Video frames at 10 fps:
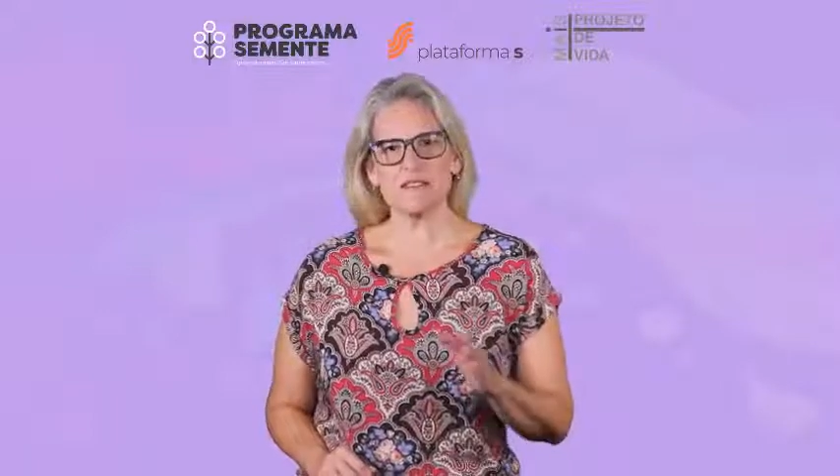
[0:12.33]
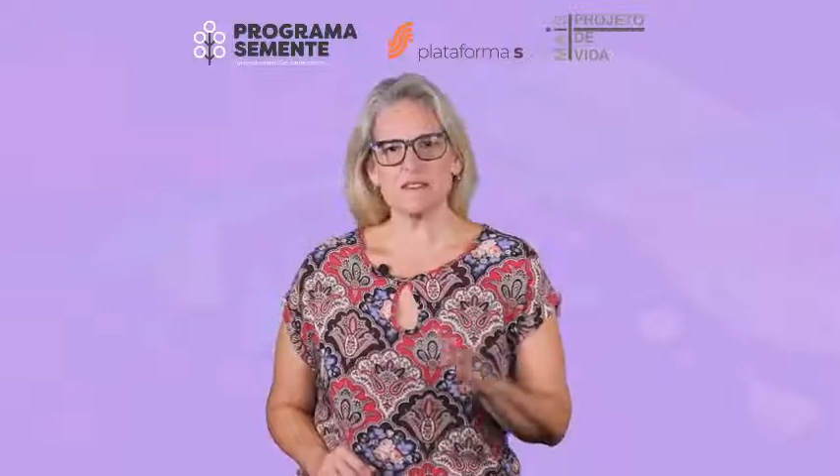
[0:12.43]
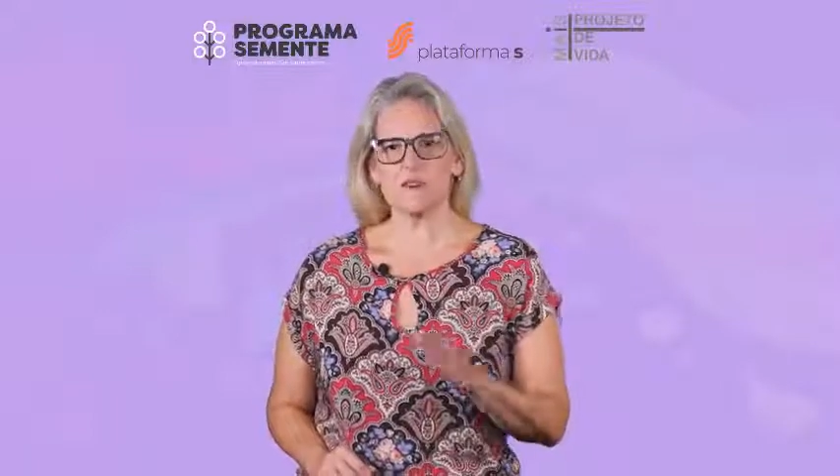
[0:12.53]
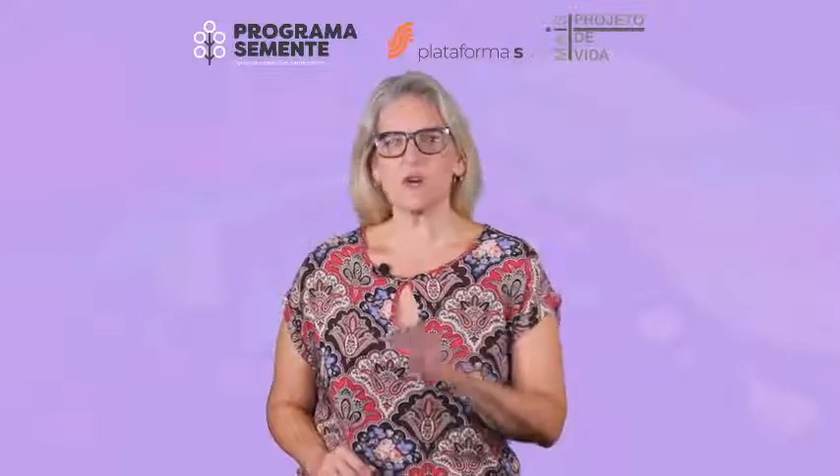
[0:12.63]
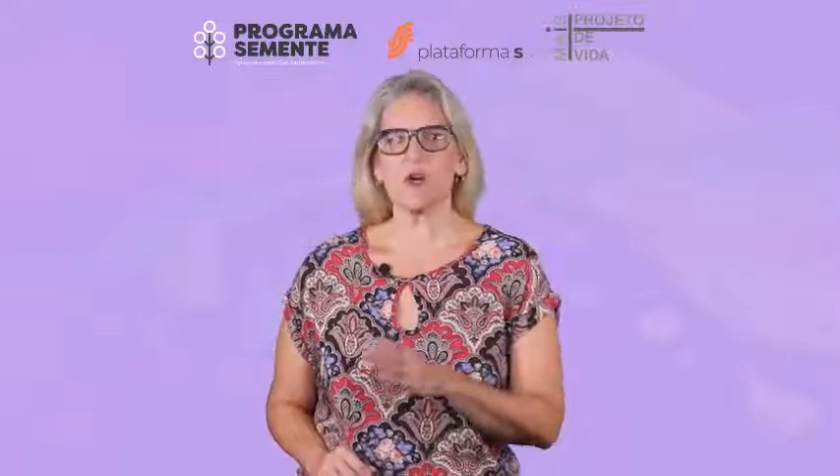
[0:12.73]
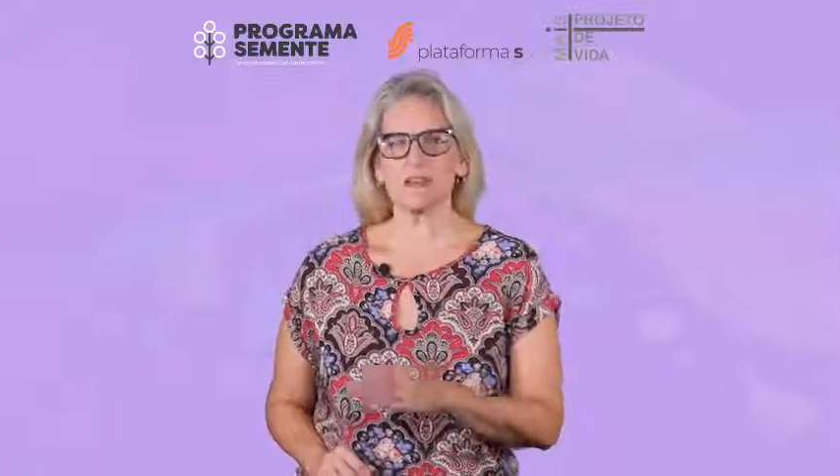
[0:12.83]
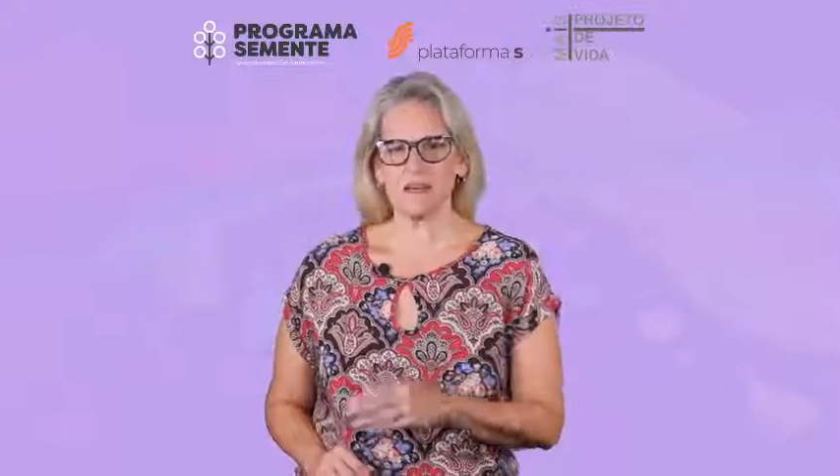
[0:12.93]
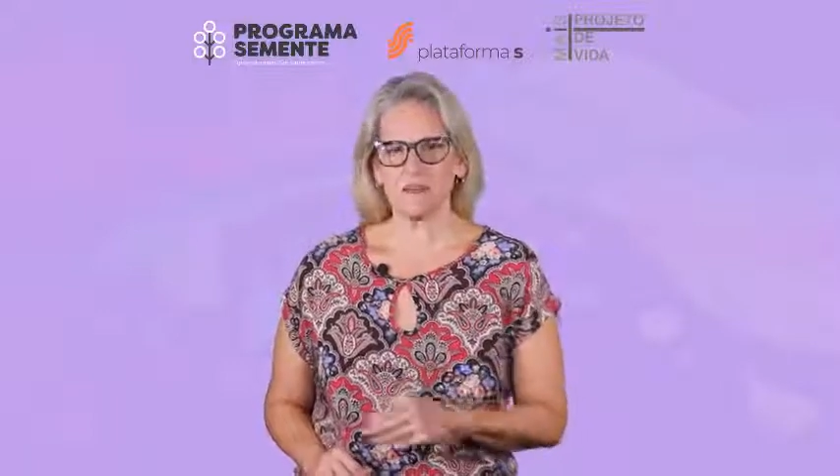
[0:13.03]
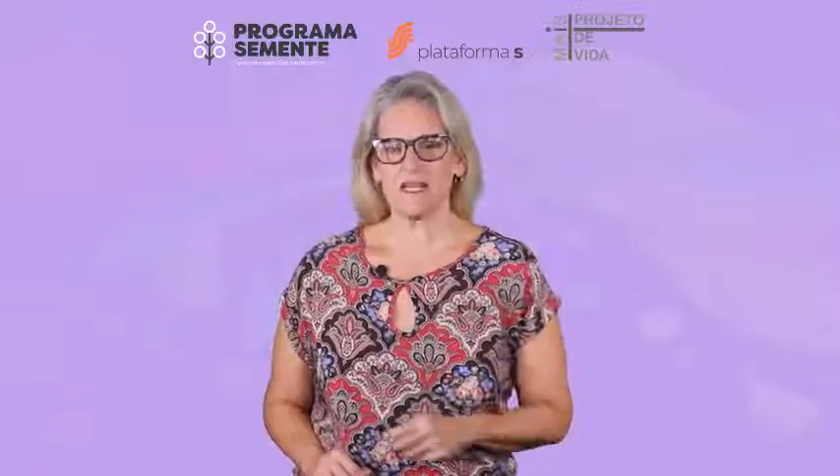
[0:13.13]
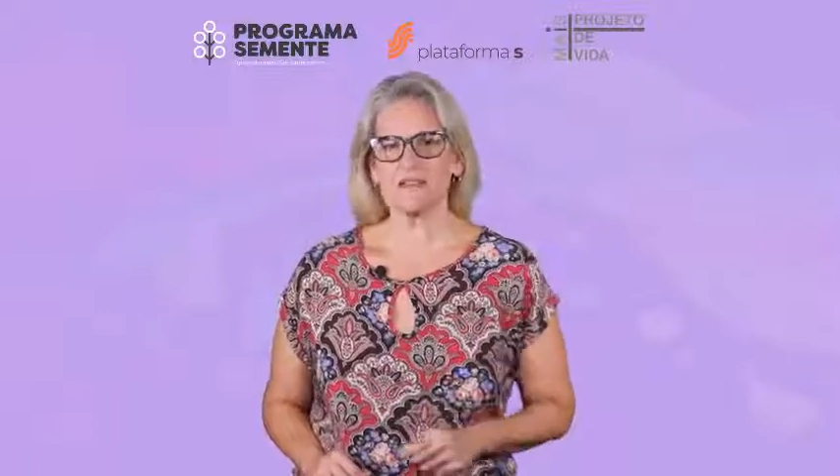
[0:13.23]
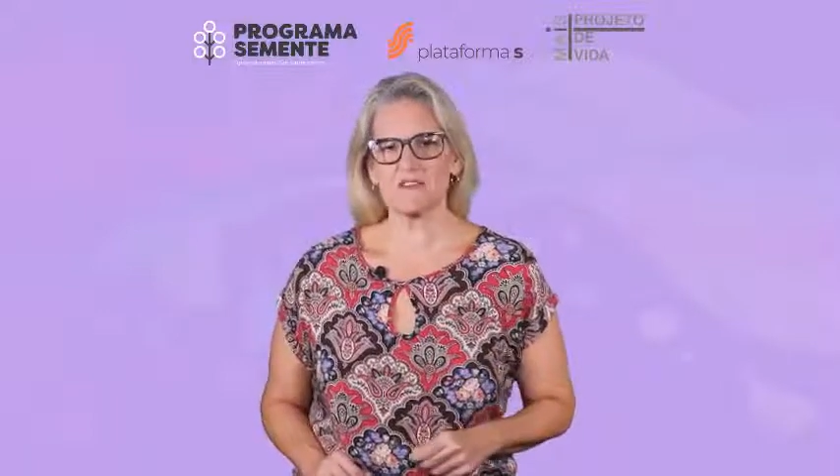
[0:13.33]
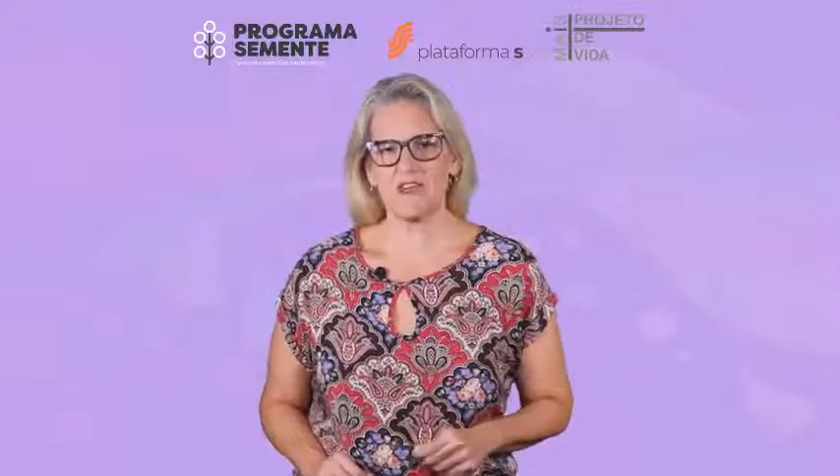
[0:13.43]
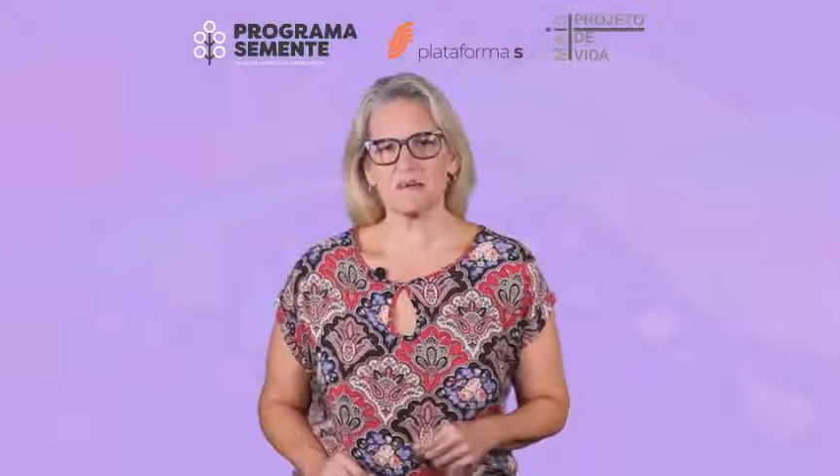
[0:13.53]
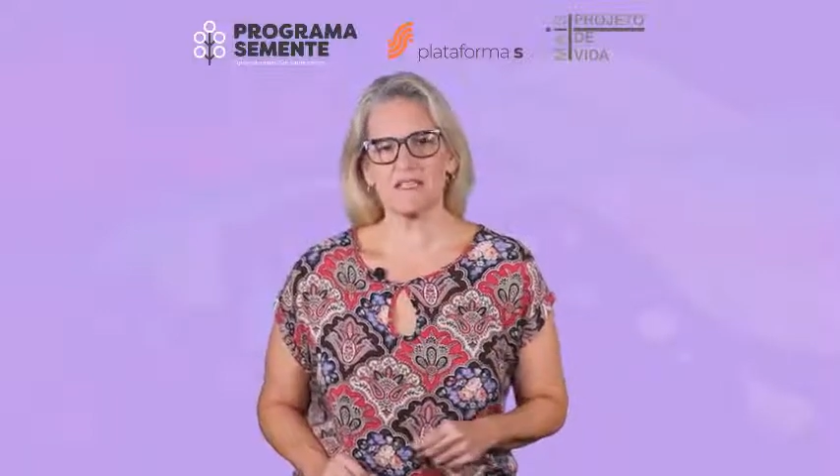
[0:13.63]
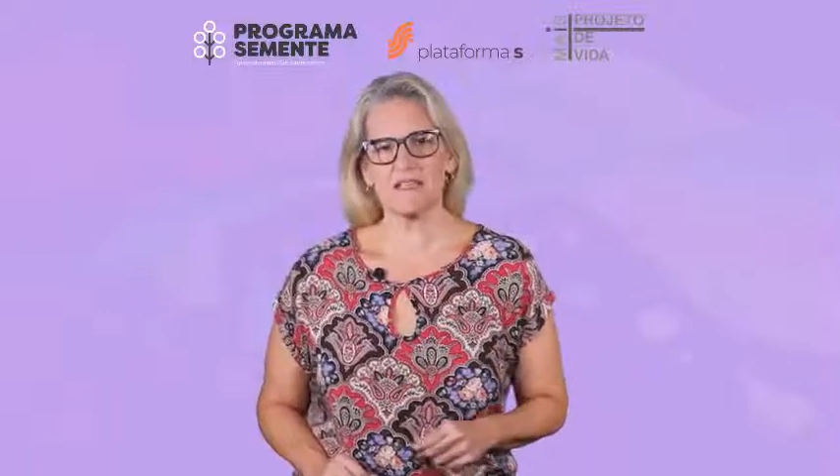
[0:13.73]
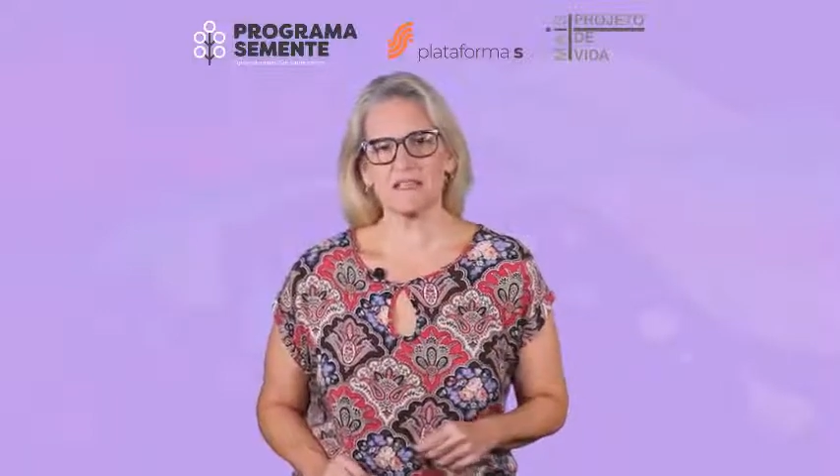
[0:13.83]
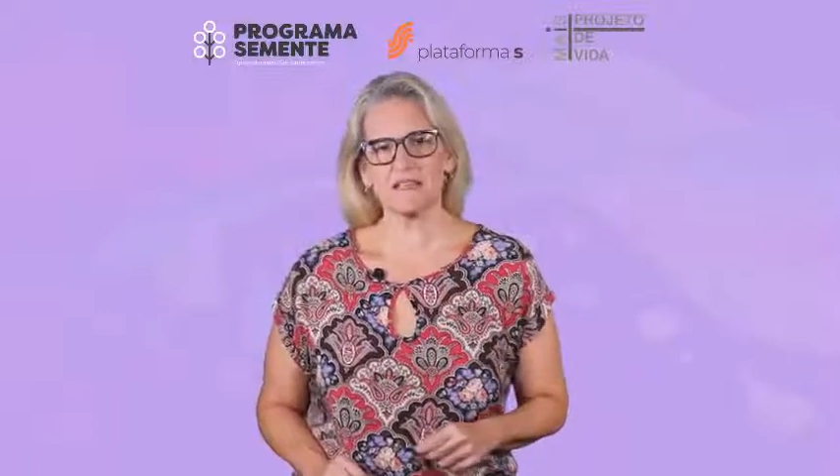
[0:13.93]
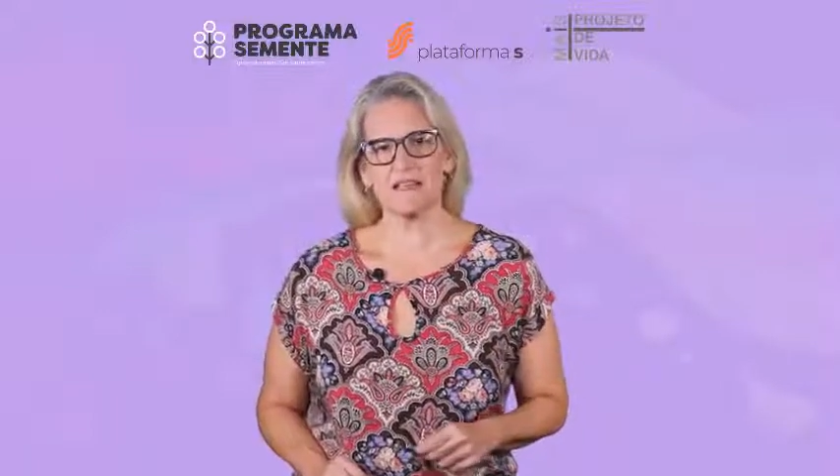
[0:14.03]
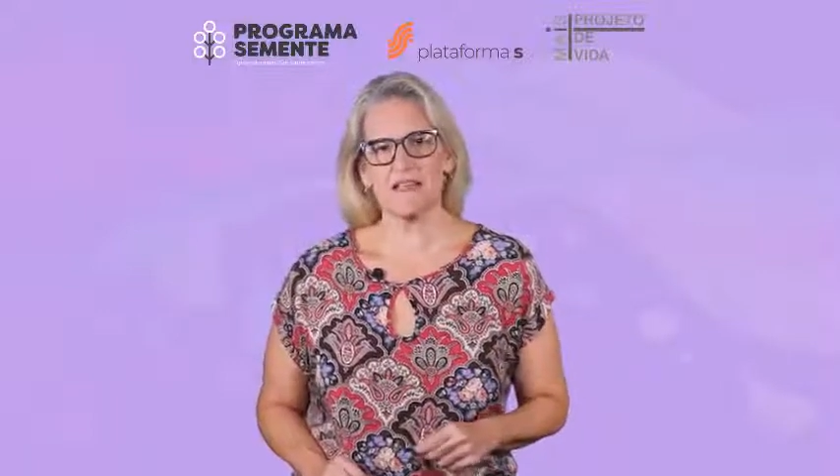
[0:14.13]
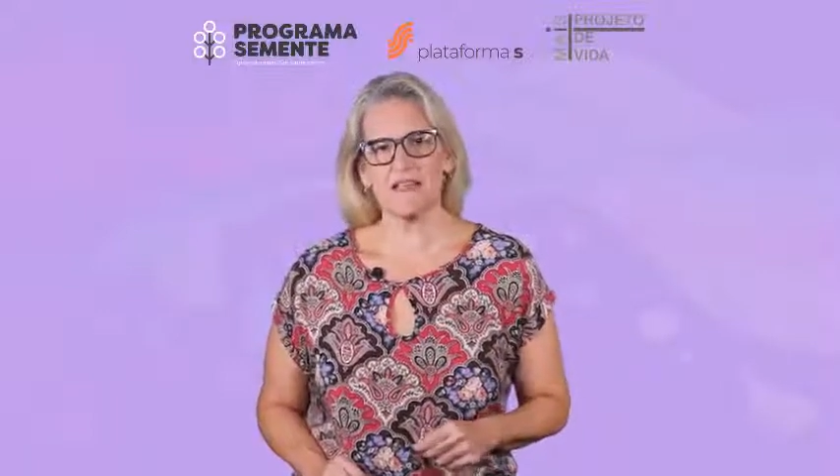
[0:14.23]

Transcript: as escolas e para as famílias.